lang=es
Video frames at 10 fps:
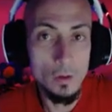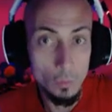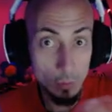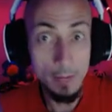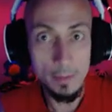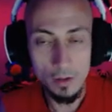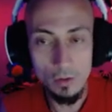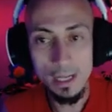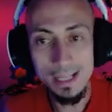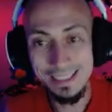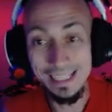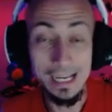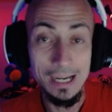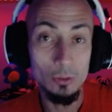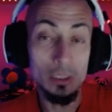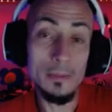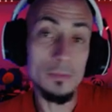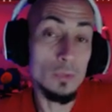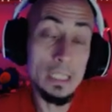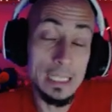una mejora de la otra
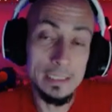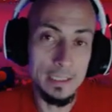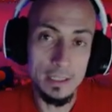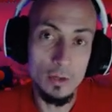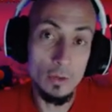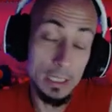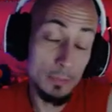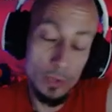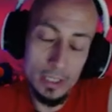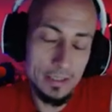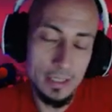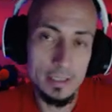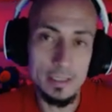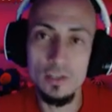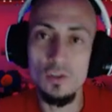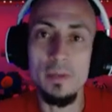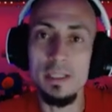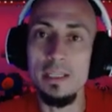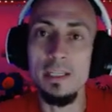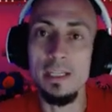única tierra o de las pocas tierras que se
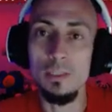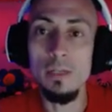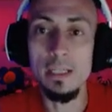convertían en criatura,